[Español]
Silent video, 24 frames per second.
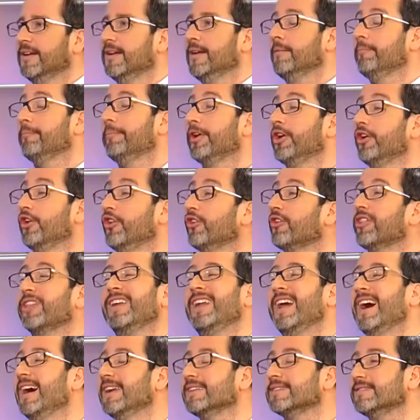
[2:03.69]
Pero
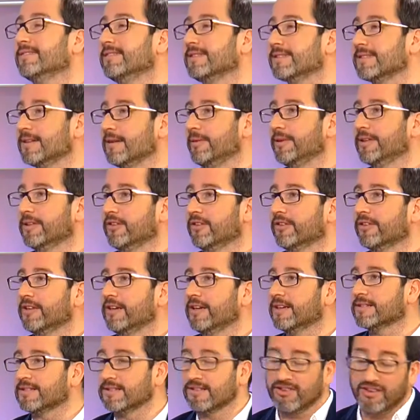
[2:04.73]
ordenarse, básicamente
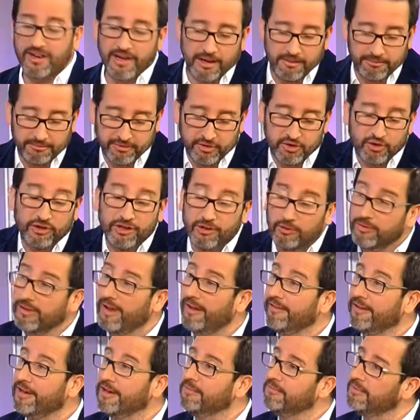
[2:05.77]
ordenarse. Y ahora, yo de luna a
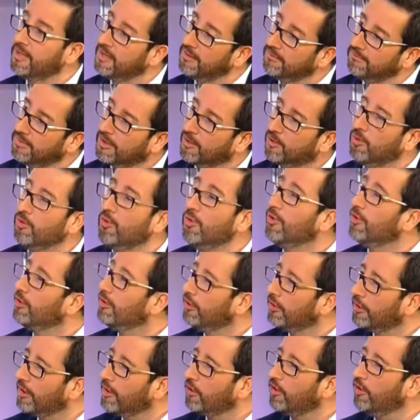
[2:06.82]
viernes me, cuido
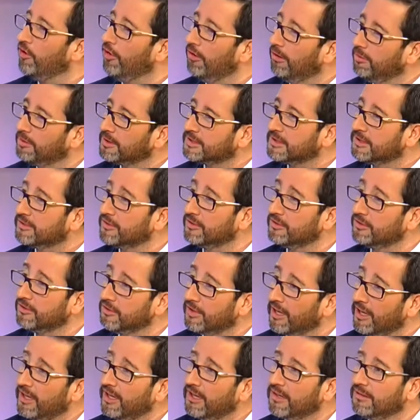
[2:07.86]
lo que como, trato de no
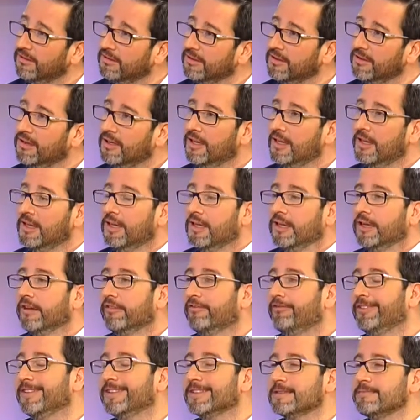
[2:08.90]
caer en... Y el
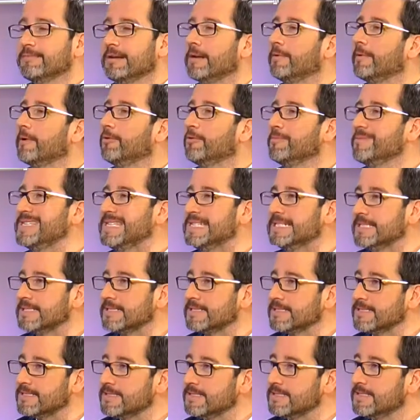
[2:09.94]
fin de semana me hago mierda.
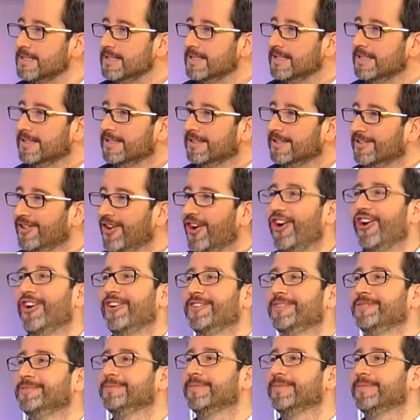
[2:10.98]
Ahí, con asados,